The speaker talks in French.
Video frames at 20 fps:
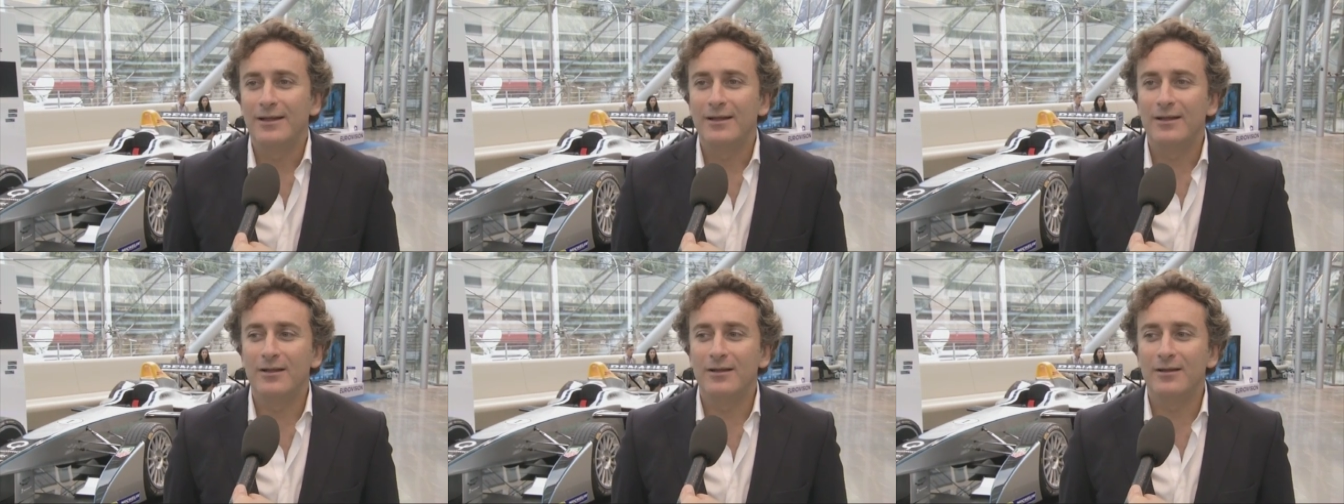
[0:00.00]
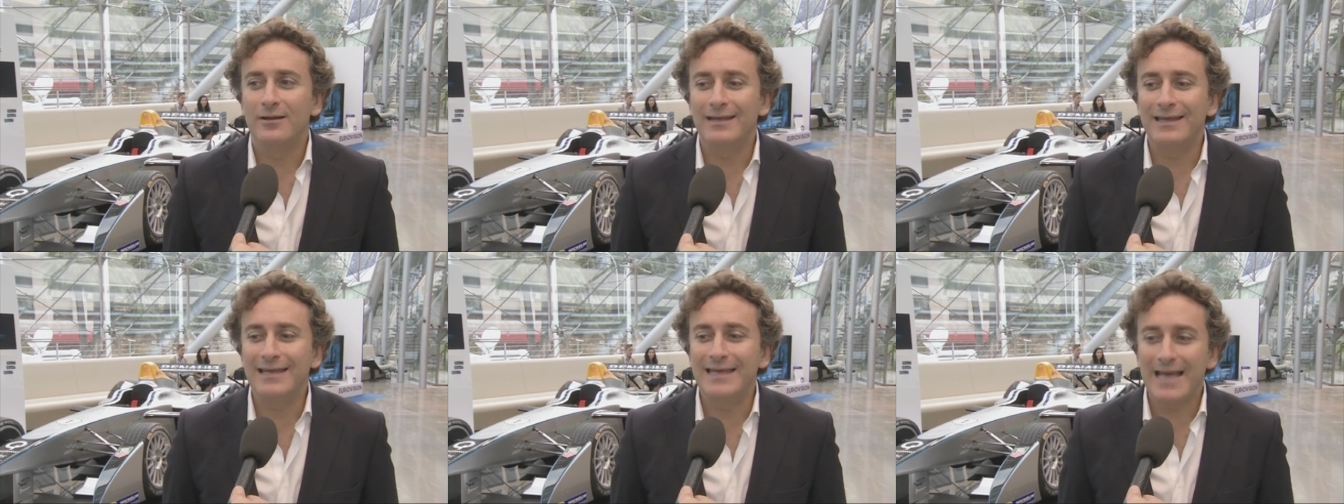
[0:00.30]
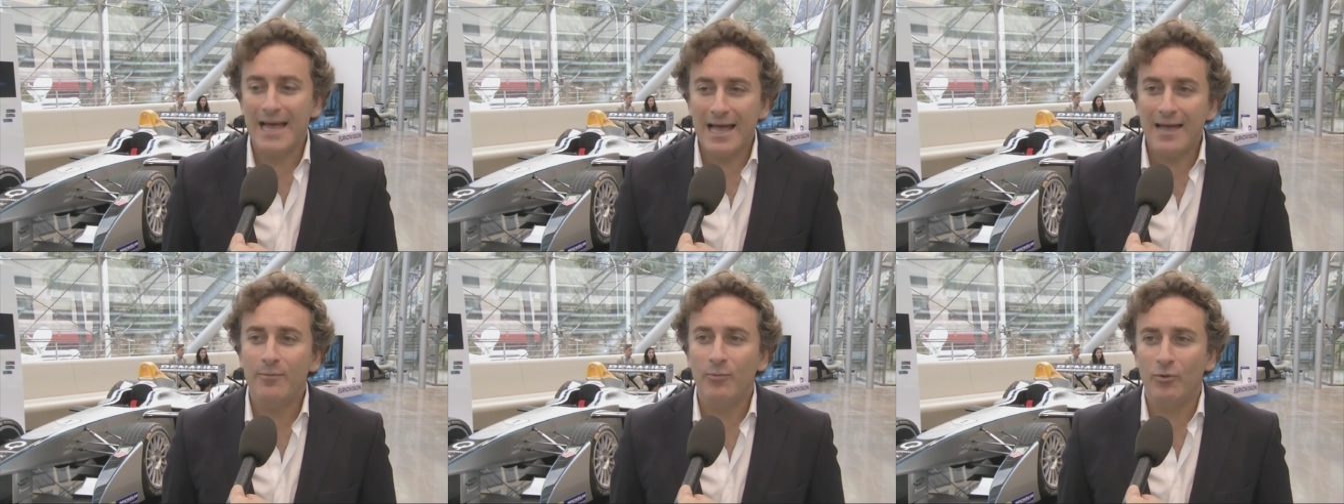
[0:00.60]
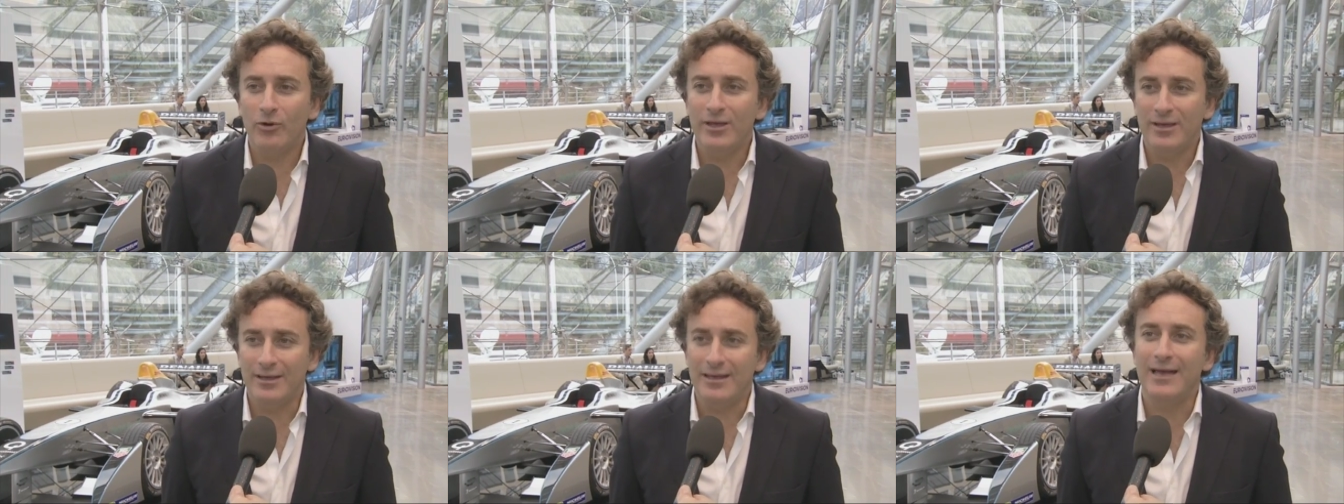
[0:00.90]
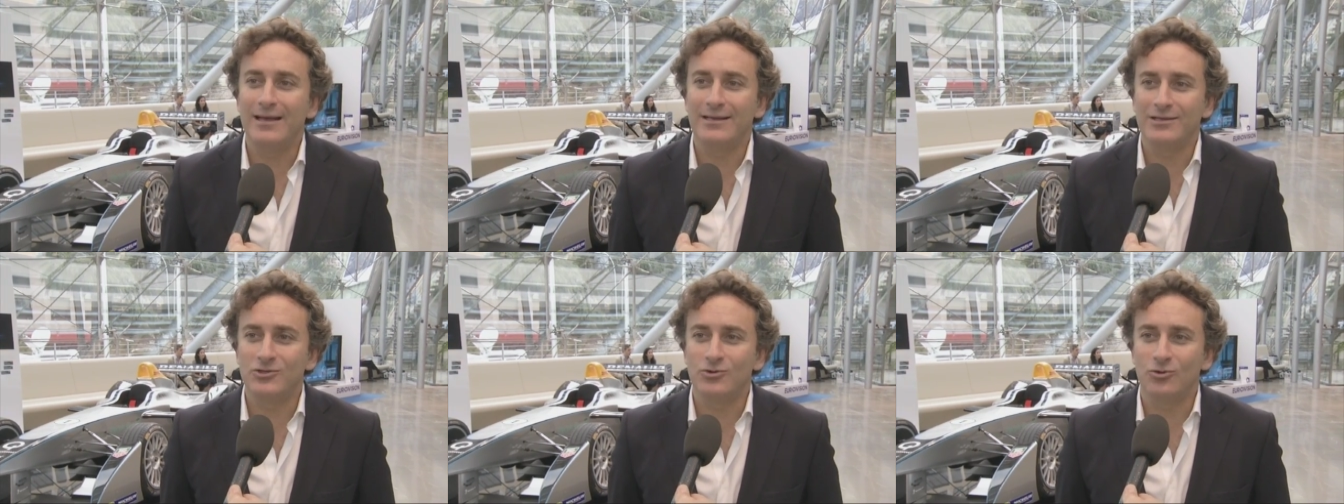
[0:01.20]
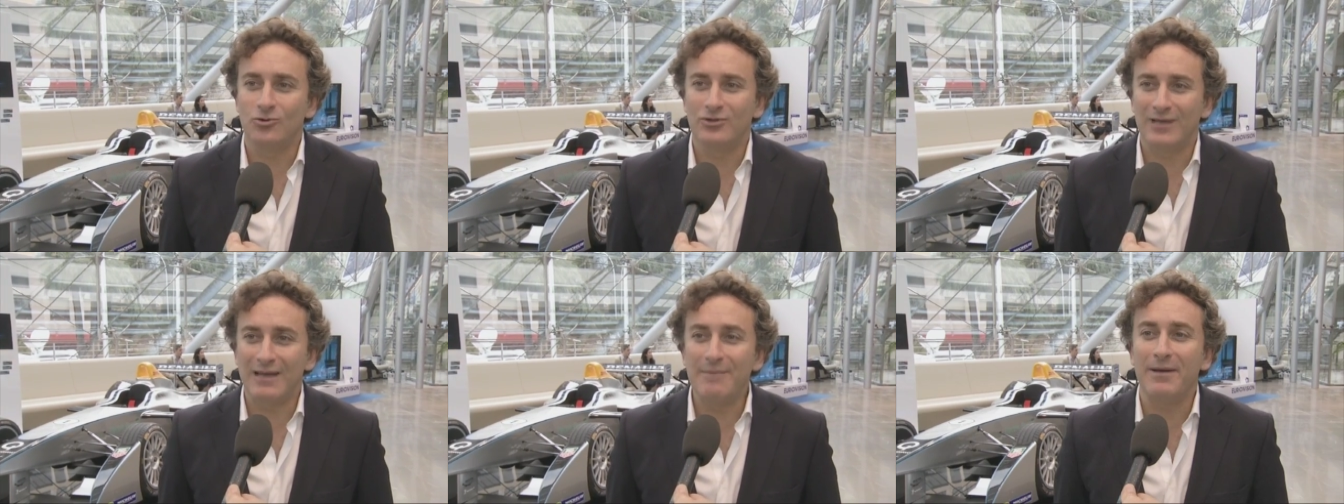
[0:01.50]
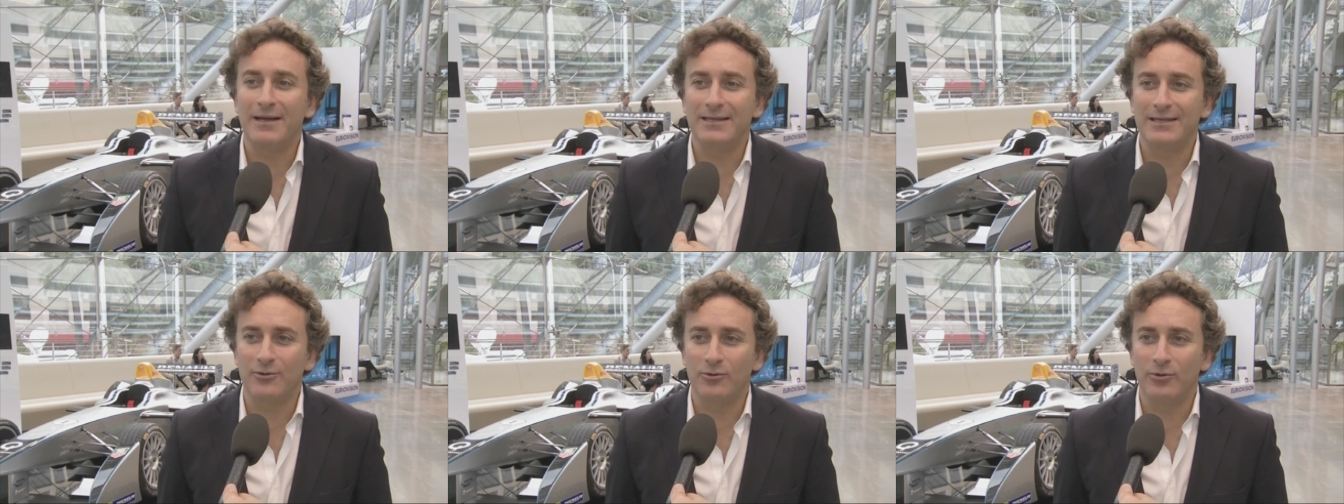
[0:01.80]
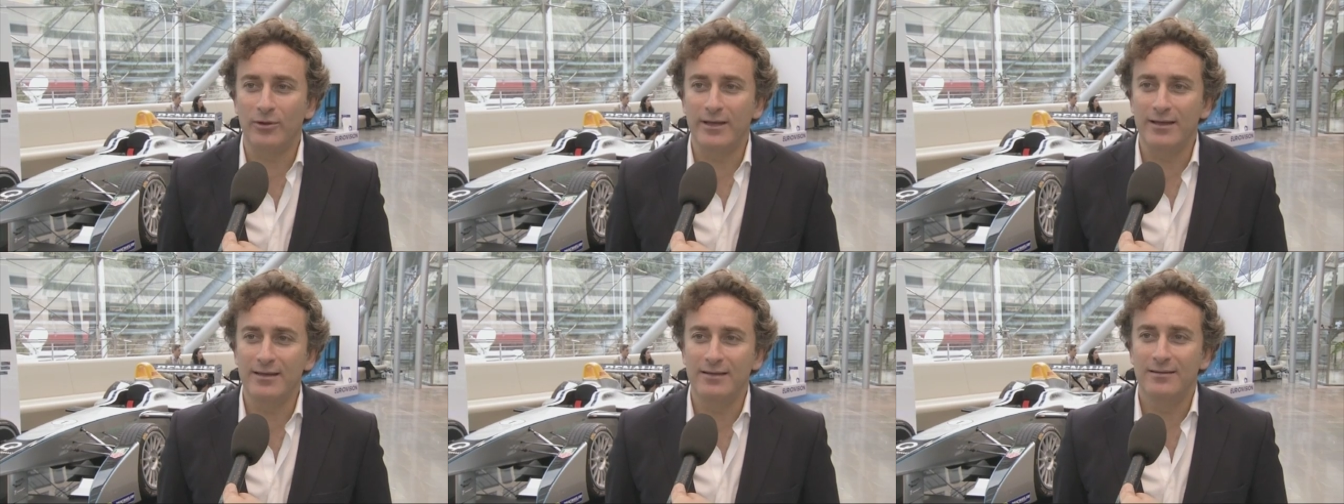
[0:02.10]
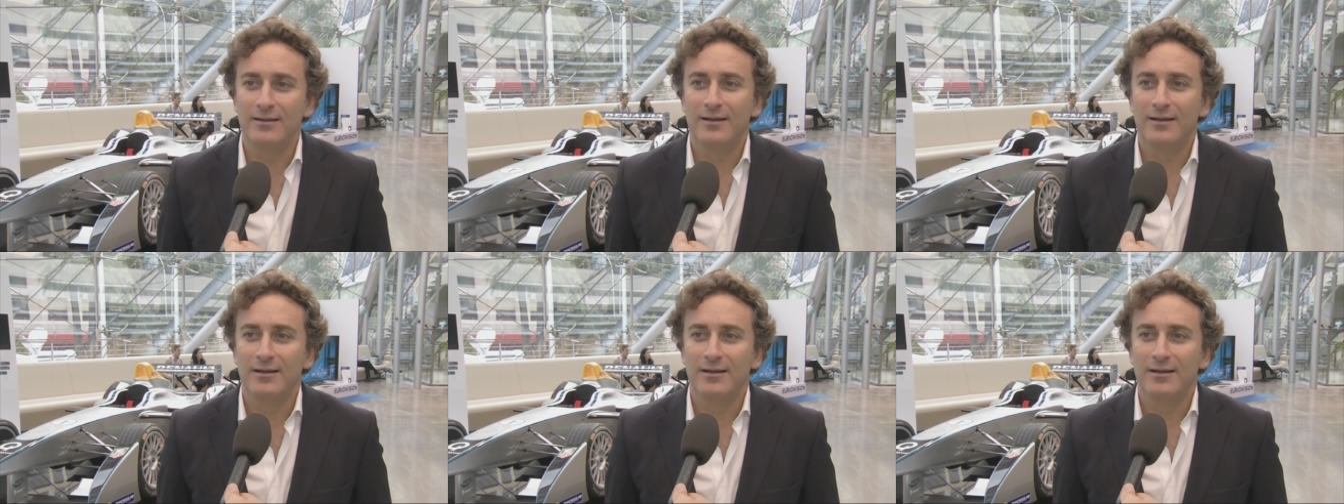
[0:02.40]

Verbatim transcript: Euh, il y a un bruit, il y a un son très particulier.